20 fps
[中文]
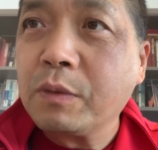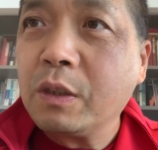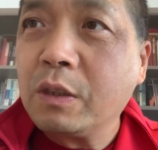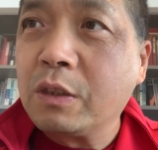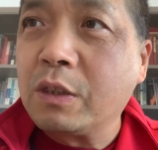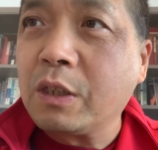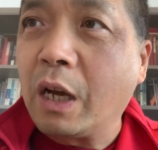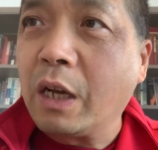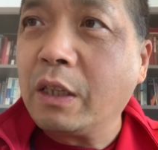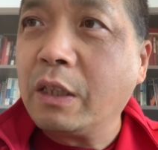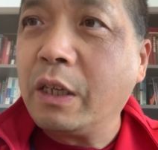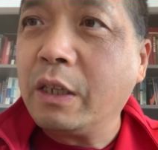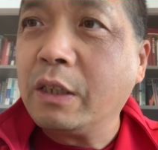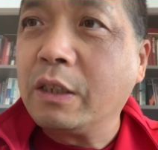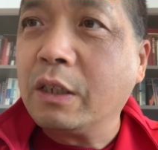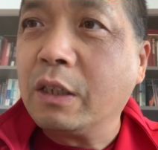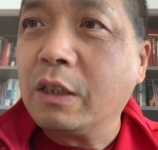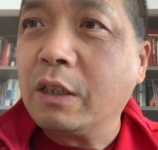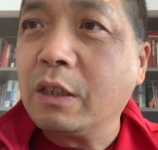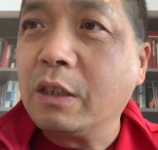在那
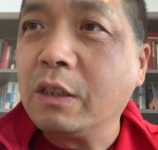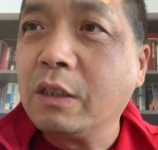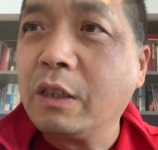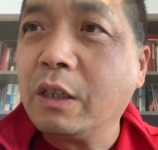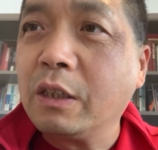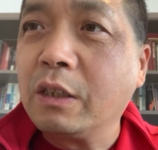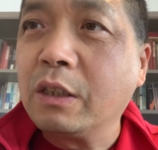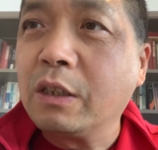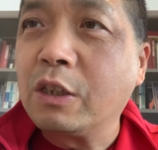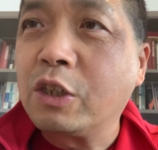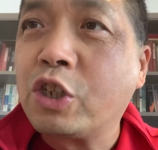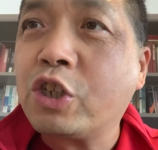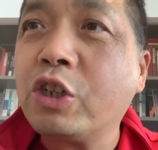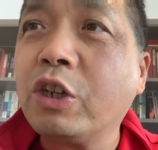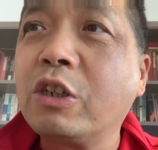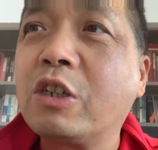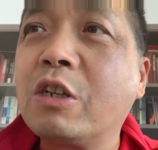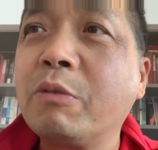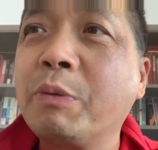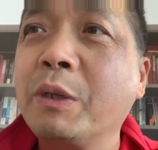个那个奢
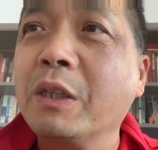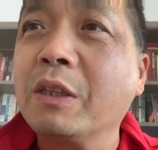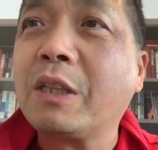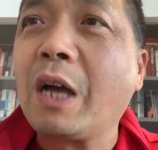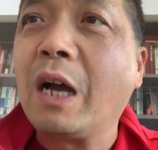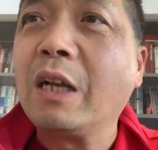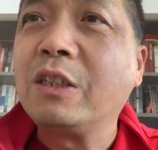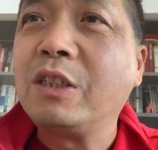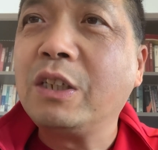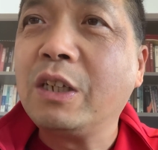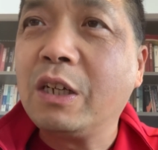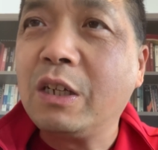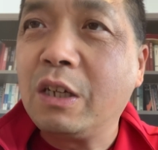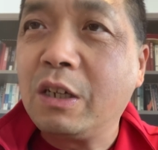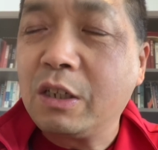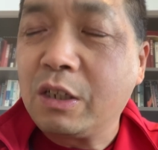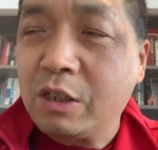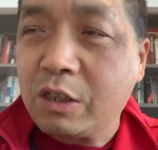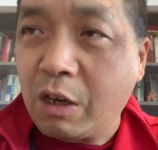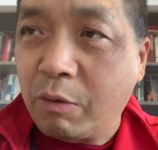侈品大街
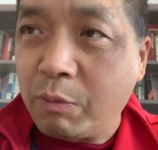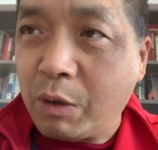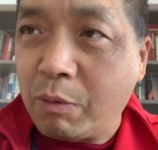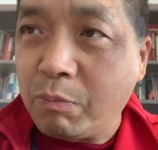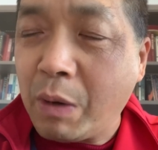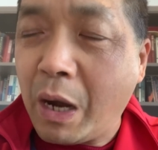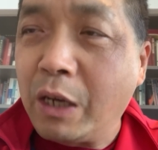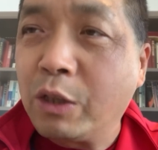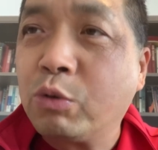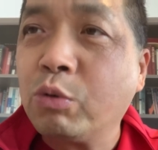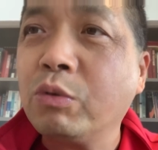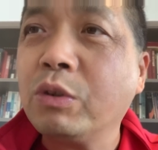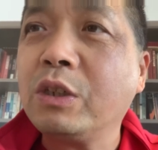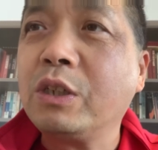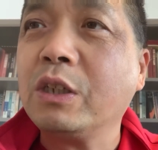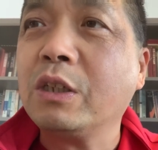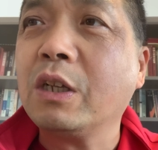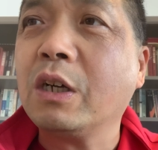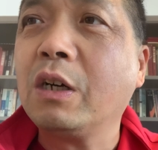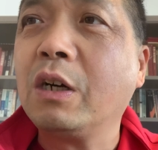上面卖东
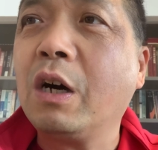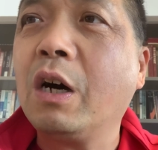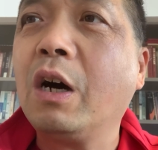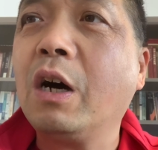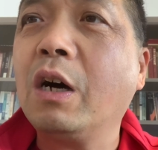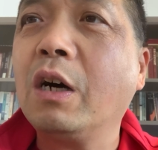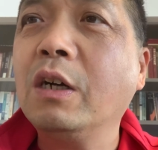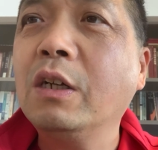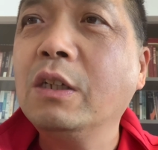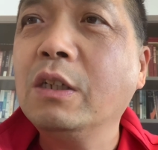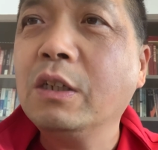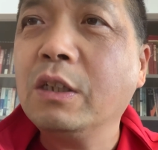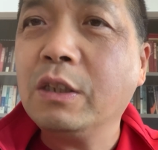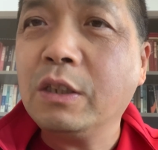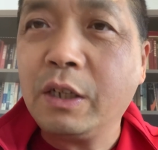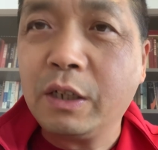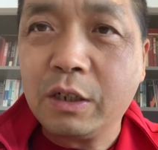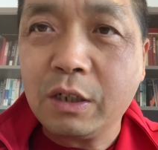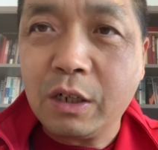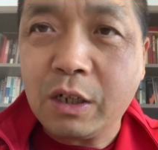西的啊，
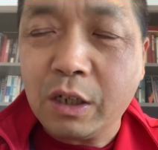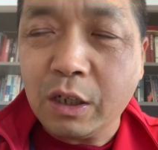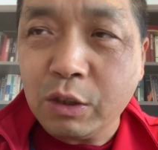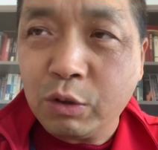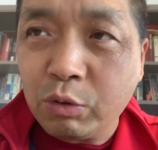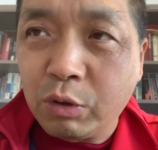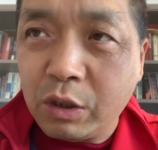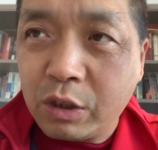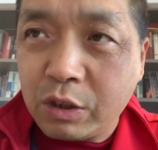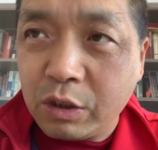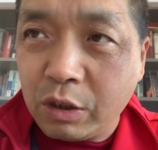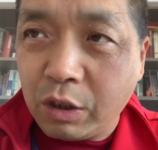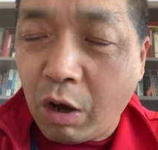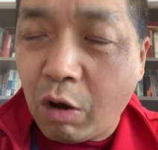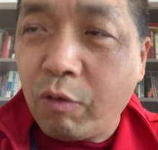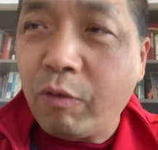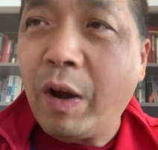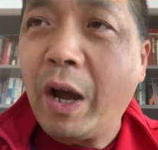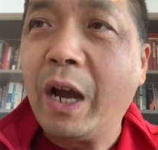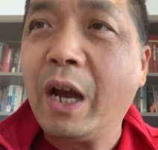那个很多是老
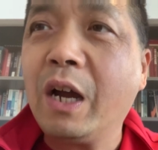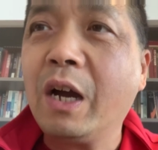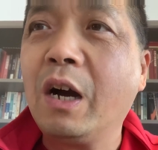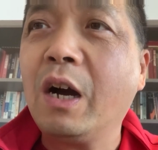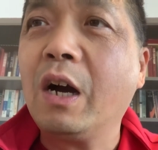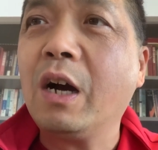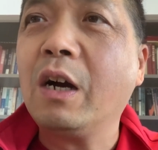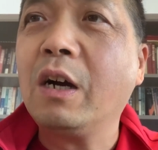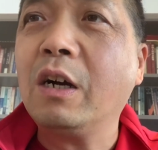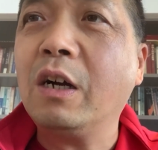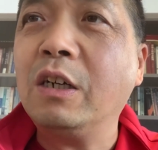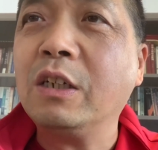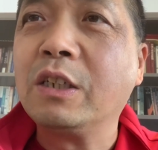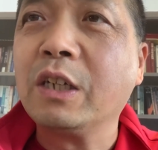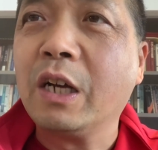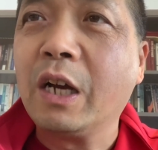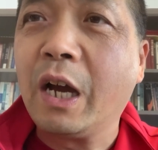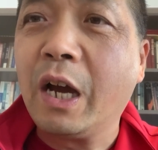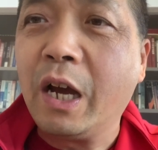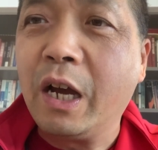外啊，而
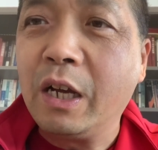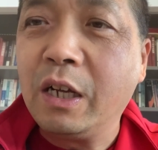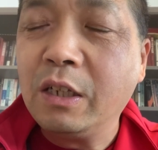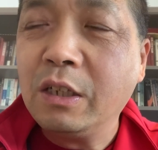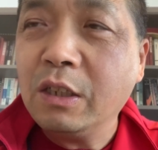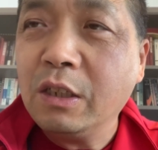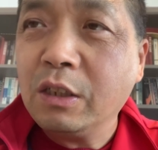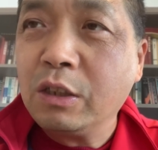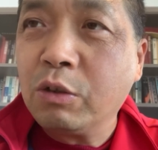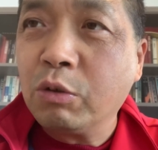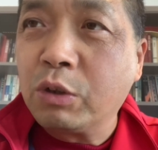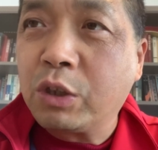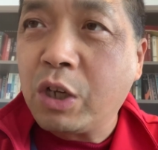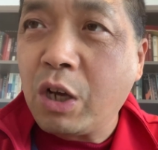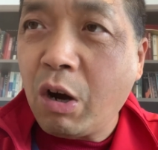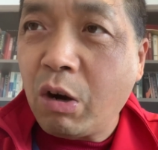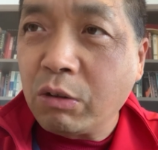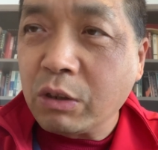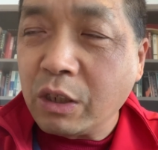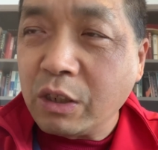且还都
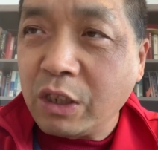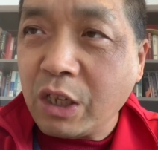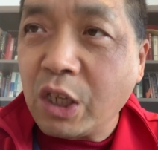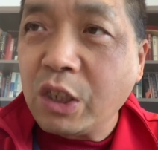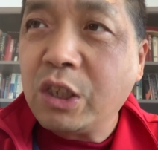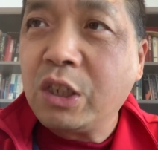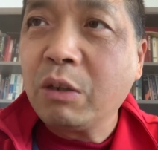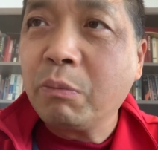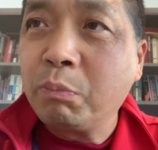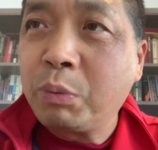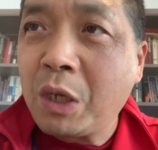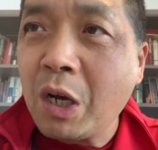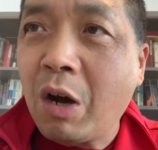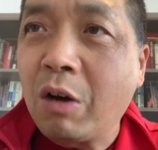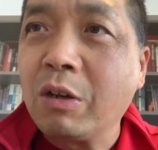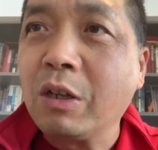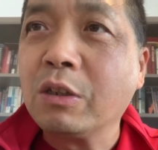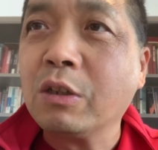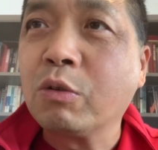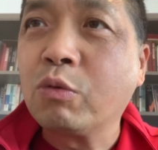挑的年轻漂
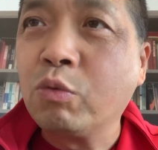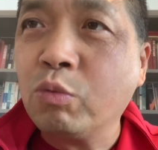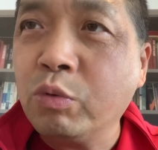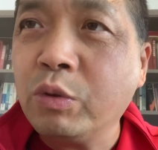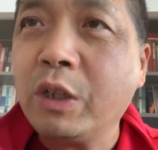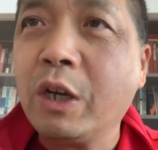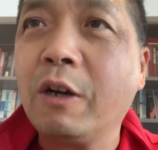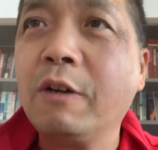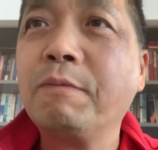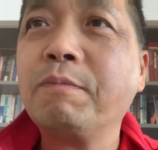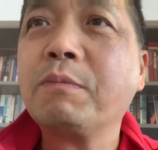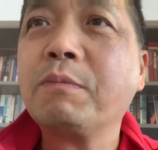亮的姑娘